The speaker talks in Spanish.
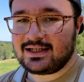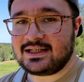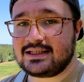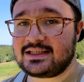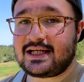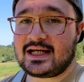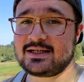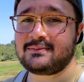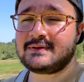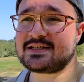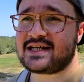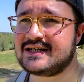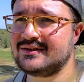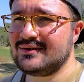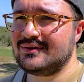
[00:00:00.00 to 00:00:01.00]
sigáis
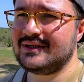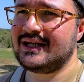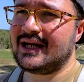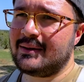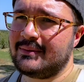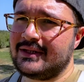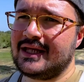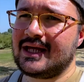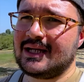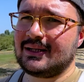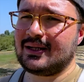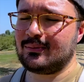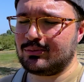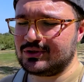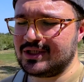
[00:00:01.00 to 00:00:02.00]
pescando en la medida de
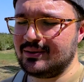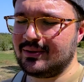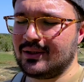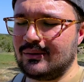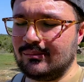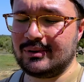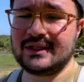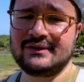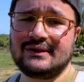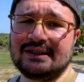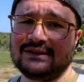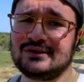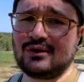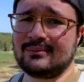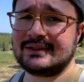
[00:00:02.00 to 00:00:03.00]
lo posible cumpliendo
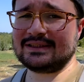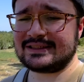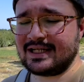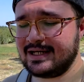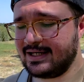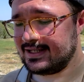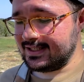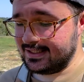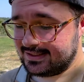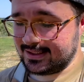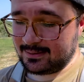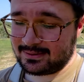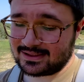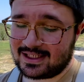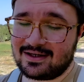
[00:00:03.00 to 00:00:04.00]
las normas. Y sin
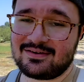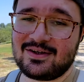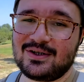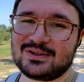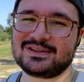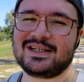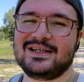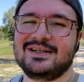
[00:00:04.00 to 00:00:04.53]
nada más que deciros,